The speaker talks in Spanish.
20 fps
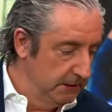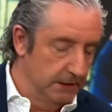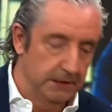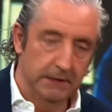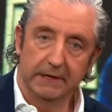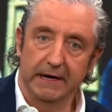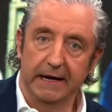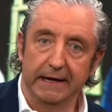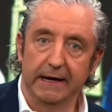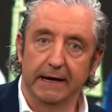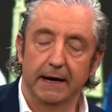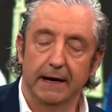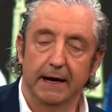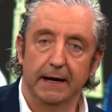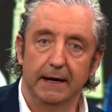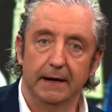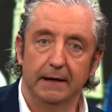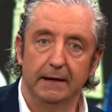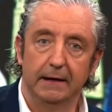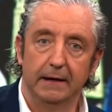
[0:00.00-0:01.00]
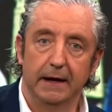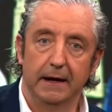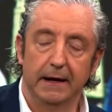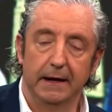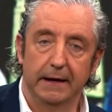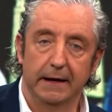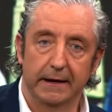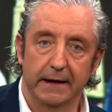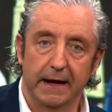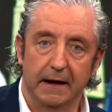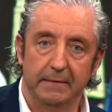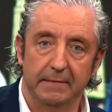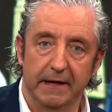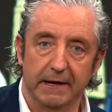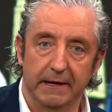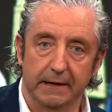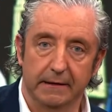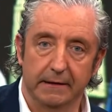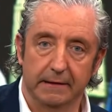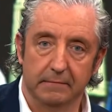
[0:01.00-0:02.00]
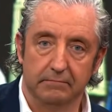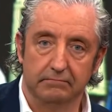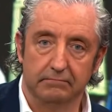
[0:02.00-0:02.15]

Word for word: Es eh, que llega al, Real Madrid.